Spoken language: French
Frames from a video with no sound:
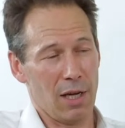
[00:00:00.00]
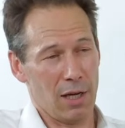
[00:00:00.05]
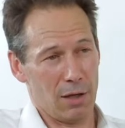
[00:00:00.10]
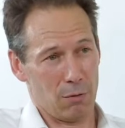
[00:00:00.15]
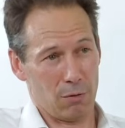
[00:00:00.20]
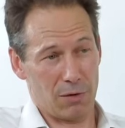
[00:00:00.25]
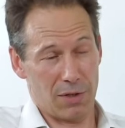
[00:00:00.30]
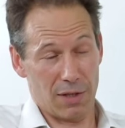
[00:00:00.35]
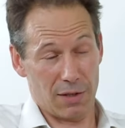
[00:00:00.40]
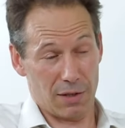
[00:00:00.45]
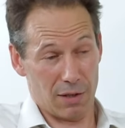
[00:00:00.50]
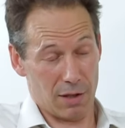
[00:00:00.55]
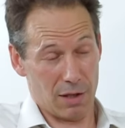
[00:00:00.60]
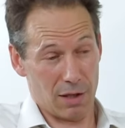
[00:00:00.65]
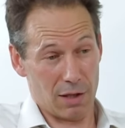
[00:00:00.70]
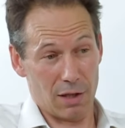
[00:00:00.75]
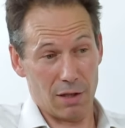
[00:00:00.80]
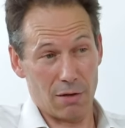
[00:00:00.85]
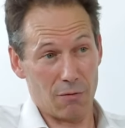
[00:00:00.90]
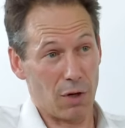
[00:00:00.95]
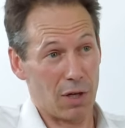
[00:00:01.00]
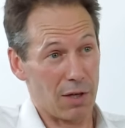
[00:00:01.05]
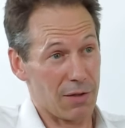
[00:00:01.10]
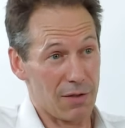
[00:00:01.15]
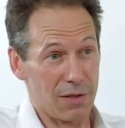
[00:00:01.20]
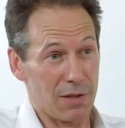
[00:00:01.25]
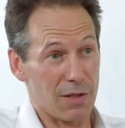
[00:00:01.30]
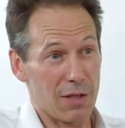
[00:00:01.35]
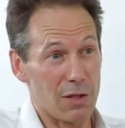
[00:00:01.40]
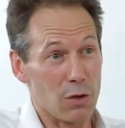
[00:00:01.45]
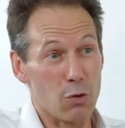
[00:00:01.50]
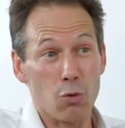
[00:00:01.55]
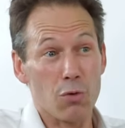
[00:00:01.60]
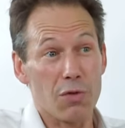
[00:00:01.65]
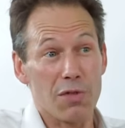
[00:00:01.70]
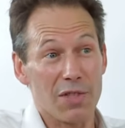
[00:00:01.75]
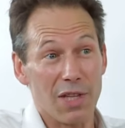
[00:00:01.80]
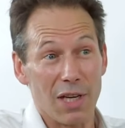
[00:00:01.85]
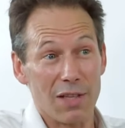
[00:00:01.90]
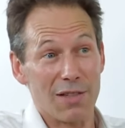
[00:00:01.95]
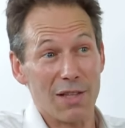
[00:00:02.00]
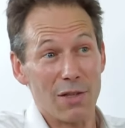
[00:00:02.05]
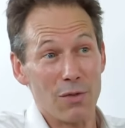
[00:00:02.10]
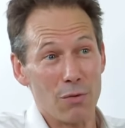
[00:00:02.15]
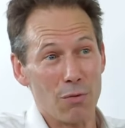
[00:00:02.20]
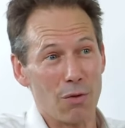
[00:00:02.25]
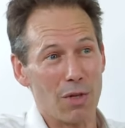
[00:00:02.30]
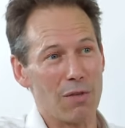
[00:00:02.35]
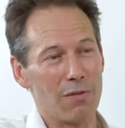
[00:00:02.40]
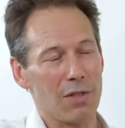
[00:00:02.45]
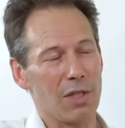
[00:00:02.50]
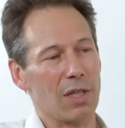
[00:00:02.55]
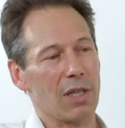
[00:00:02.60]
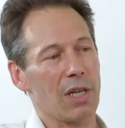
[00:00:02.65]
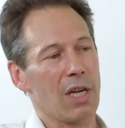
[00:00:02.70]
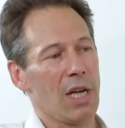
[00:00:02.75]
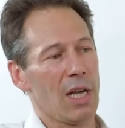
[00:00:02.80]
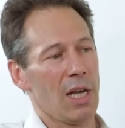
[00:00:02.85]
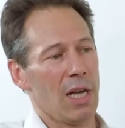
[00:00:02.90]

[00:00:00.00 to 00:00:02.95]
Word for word: Donc ça, c'est voilà, c'est les choses certaines sur l'avenir.